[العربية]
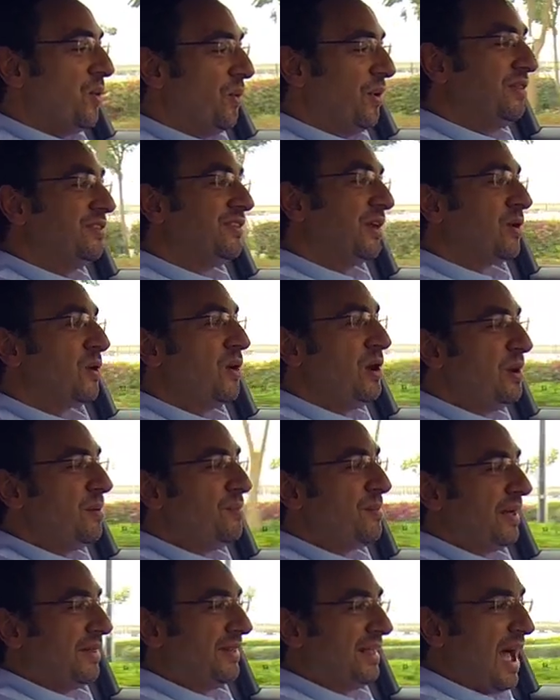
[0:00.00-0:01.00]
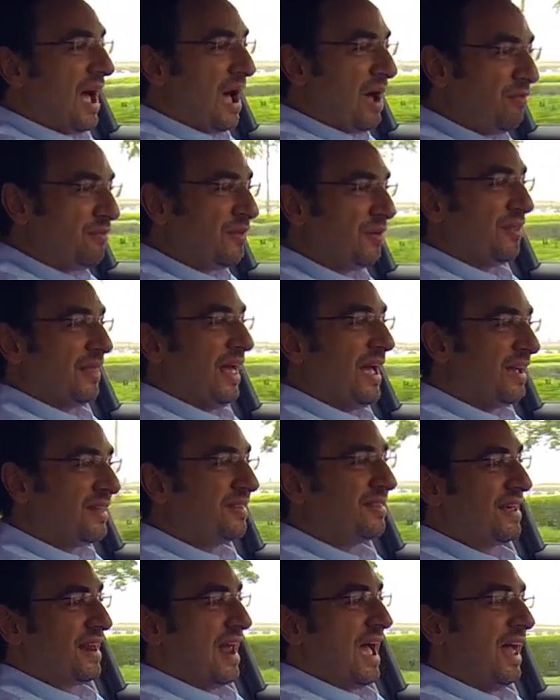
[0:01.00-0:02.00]
وانت كل ما تحافظ
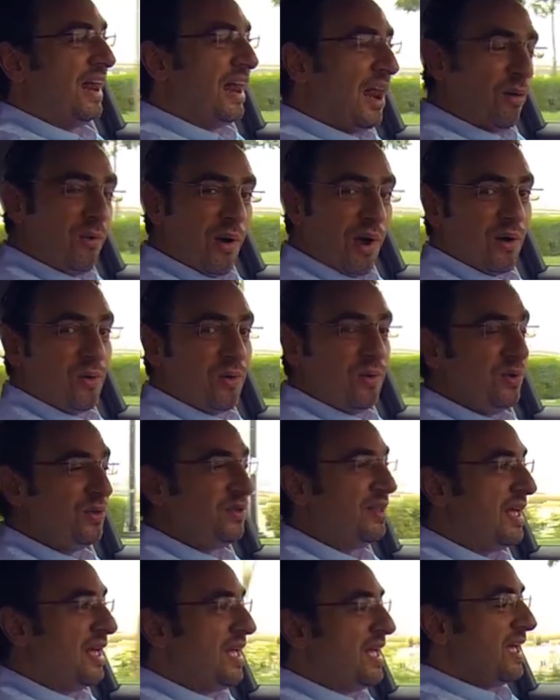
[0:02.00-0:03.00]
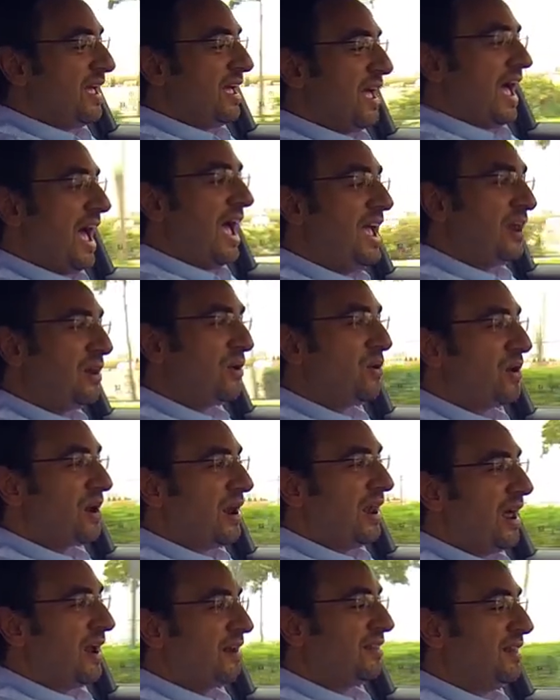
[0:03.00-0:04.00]
اكثر على الوقود هاي
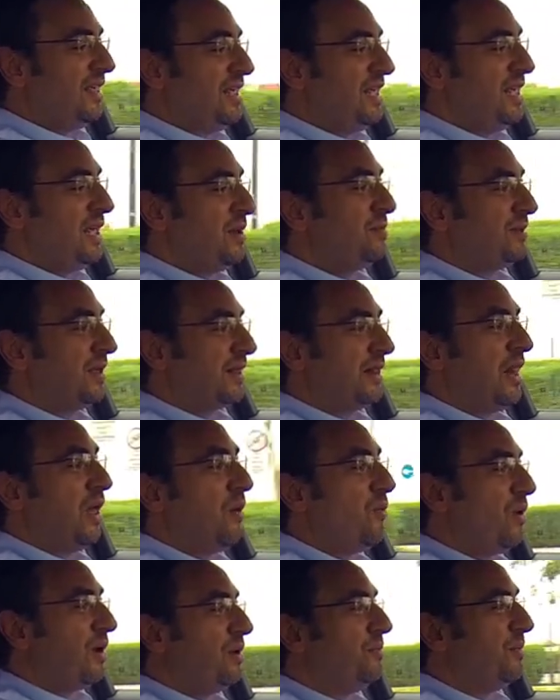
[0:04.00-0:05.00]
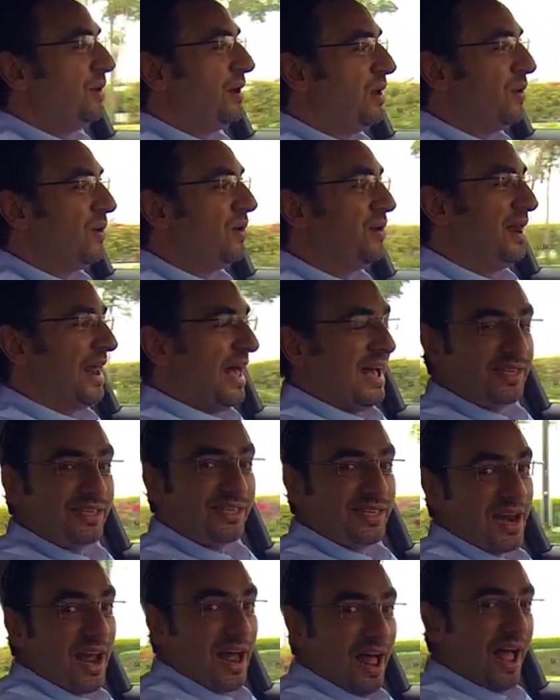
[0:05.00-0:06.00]
الكرة الأرضية بتتلون بلون
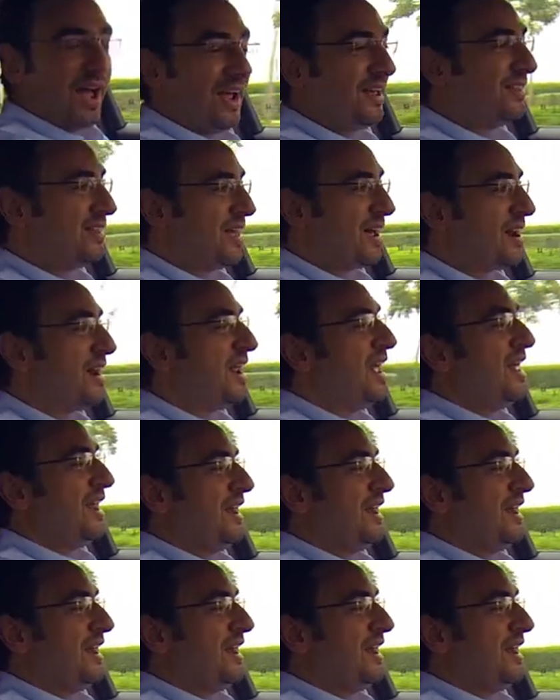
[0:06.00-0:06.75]
أزرق أكثر